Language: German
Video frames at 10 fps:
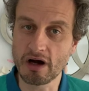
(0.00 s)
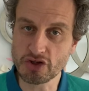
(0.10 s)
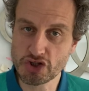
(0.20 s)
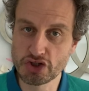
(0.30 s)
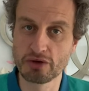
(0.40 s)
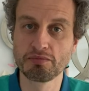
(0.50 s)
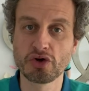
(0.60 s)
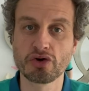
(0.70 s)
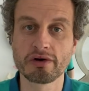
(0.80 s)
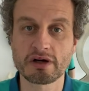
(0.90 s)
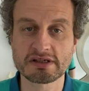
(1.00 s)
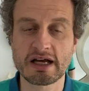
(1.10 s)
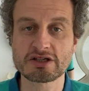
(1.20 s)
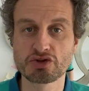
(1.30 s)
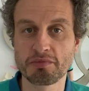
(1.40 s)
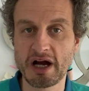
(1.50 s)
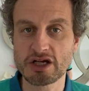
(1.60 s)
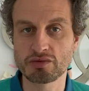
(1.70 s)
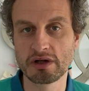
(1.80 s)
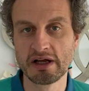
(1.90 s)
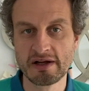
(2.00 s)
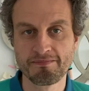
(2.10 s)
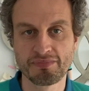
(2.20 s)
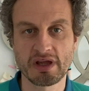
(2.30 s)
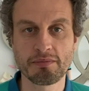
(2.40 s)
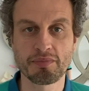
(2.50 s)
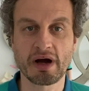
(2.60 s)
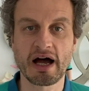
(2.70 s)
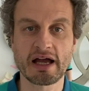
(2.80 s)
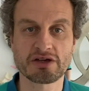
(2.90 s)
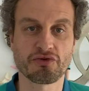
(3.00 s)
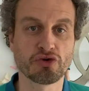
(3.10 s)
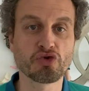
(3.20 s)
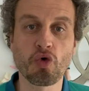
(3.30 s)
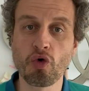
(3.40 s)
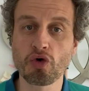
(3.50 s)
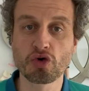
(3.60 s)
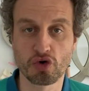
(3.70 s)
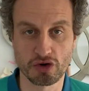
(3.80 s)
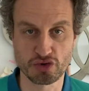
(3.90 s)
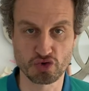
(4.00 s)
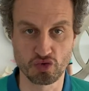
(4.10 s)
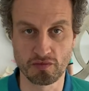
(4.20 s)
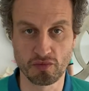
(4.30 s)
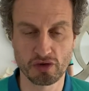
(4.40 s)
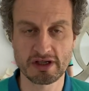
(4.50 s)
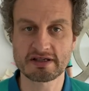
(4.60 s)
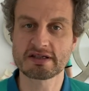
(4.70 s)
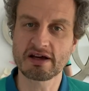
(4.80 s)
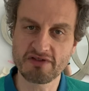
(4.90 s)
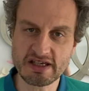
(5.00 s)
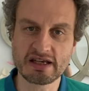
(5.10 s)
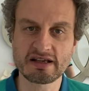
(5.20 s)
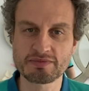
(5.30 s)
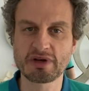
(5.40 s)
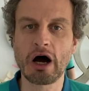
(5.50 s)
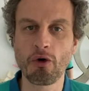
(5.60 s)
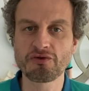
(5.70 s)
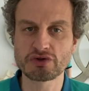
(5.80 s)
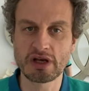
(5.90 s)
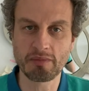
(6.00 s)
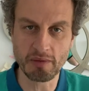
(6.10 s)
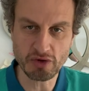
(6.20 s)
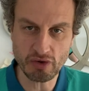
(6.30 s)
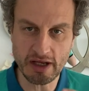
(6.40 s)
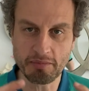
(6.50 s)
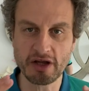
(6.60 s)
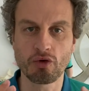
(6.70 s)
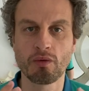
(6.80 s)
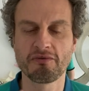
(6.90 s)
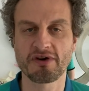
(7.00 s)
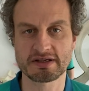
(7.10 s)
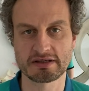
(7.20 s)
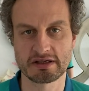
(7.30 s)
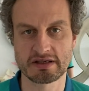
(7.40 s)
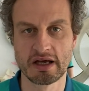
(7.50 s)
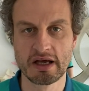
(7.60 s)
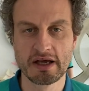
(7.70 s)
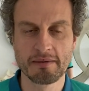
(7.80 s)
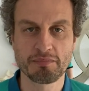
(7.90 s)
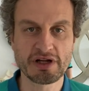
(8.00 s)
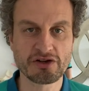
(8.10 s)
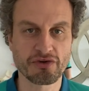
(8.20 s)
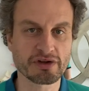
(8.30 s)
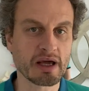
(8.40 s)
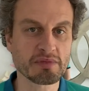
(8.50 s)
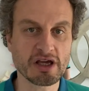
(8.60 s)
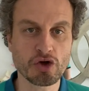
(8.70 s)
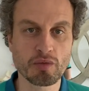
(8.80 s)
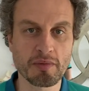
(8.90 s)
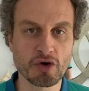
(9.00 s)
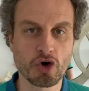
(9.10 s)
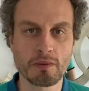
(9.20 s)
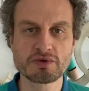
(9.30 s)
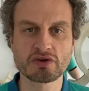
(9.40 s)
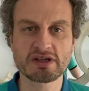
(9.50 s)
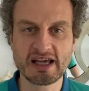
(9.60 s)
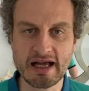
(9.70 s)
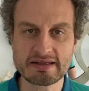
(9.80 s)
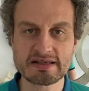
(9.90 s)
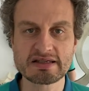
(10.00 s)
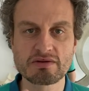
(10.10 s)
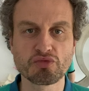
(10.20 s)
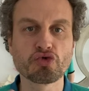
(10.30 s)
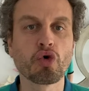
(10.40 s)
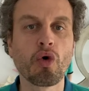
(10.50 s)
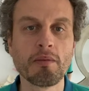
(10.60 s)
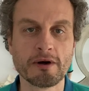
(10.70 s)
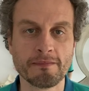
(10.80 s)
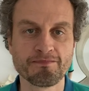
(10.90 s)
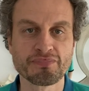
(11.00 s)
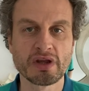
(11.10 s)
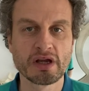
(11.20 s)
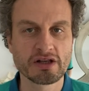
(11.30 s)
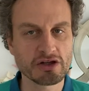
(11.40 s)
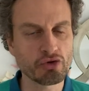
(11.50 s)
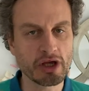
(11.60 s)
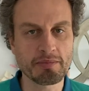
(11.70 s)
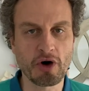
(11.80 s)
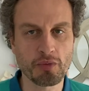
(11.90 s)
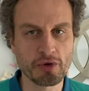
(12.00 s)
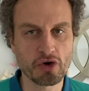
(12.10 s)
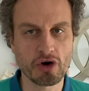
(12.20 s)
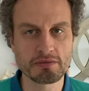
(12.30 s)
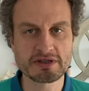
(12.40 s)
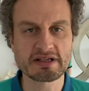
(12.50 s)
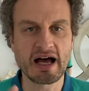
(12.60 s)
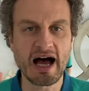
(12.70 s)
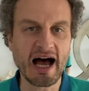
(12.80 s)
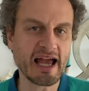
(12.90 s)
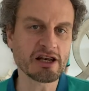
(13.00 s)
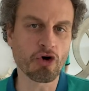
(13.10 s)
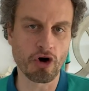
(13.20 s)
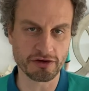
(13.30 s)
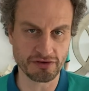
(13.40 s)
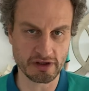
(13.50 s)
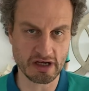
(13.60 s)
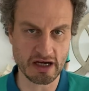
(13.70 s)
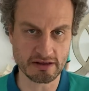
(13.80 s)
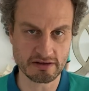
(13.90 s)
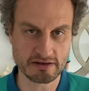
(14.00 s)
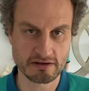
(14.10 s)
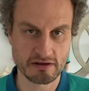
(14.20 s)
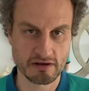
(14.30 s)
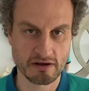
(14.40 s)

Stimmen gehört hat, zum Beispiel im Bereich von Drogenkonsum. Und das ist ja wichtig, das mit aufzunehmen, damit du eben ein umfassendes Bild von deinem Gegenüber bekommst und die ganzen Symptome, die du eben auch bekommst, einordnen kannst.